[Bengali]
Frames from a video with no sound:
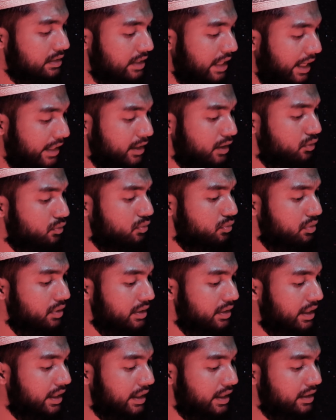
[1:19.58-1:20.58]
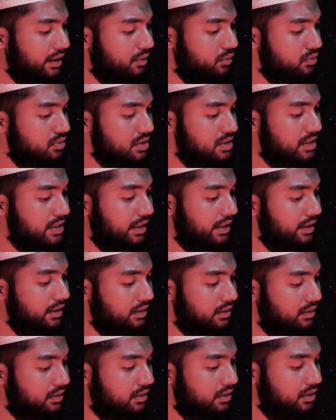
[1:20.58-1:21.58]
সাধারণ হয়ে থাকাটা হচ্ছে
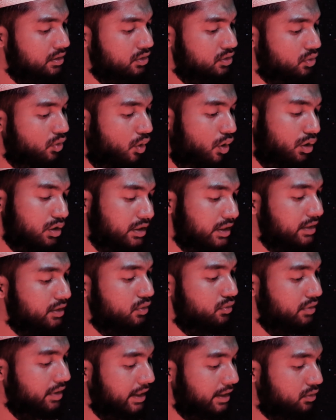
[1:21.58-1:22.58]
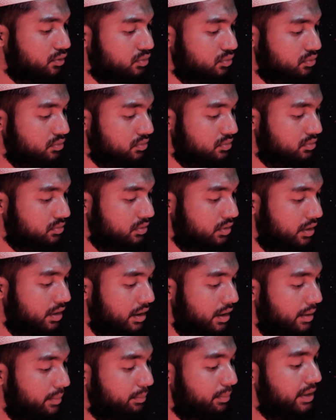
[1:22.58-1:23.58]
অসাধারণ এক গুণ
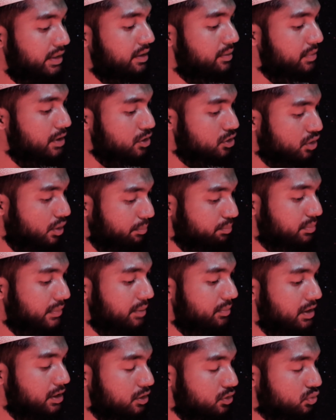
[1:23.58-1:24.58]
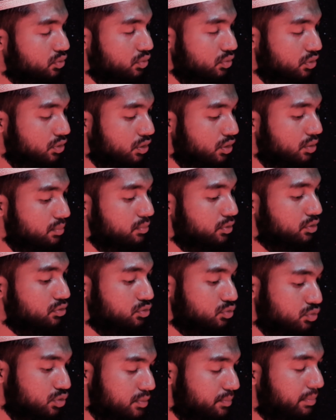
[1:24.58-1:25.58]
পৃথিবীর সবচেয়ে বেশি দুর্লভ ও
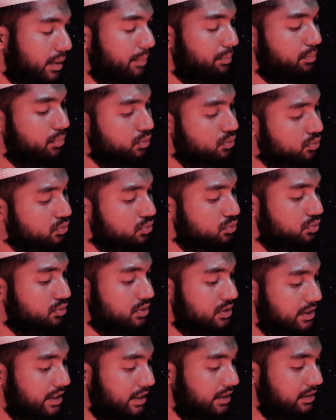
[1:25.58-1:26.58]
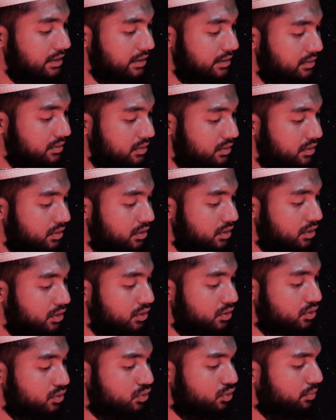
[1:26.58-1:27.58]
দুষ্প্রাপ্য গুণ হচ্ছে এটি
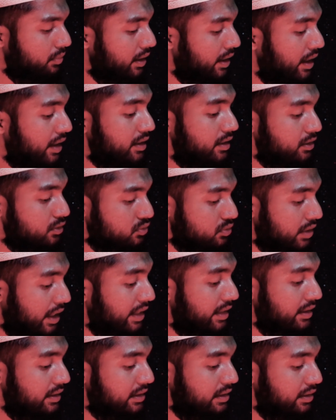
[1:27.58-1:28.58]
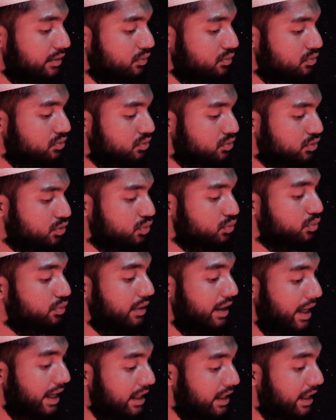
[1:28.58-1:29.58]
তোমার আর কিছু না থাকলেও শুধু
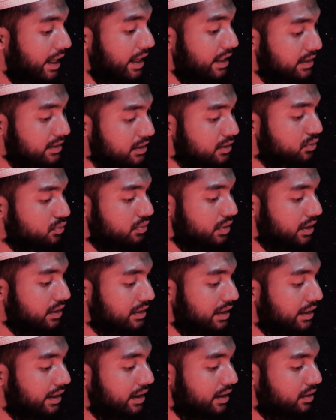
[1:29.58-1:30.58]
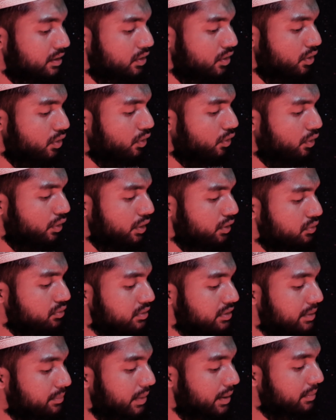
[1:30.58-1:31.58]
এই একটি গুণের দ্বারা হয়ে
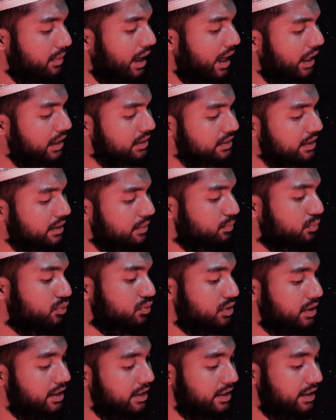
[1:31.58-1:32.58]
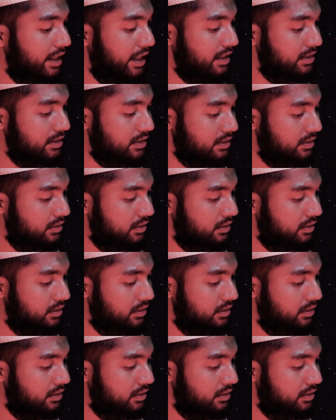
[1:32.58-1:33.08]
উঠতে পারবে হাজার পুরুষের ক্রাশ